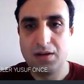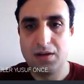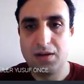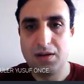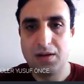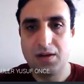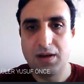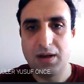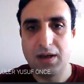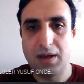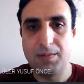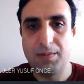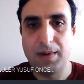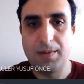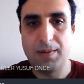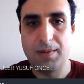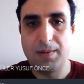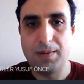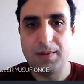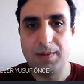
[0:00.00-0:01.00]
hemen bakalım
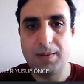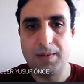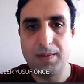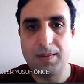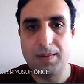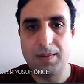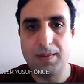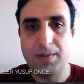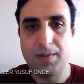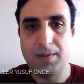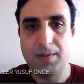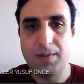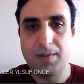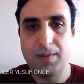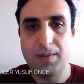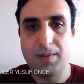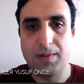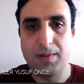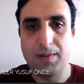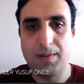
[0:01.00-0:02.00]
tekrar. Mesela şurada
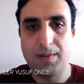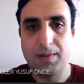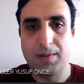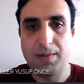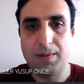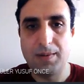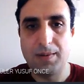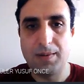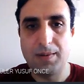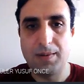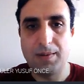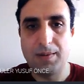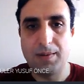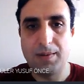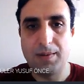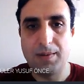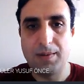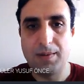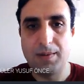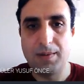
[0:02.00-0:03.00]
en büyük bez
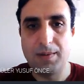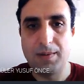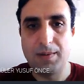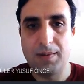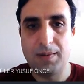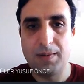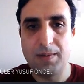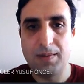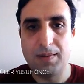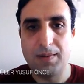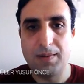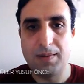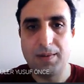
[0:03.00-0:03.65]
prostat bezi.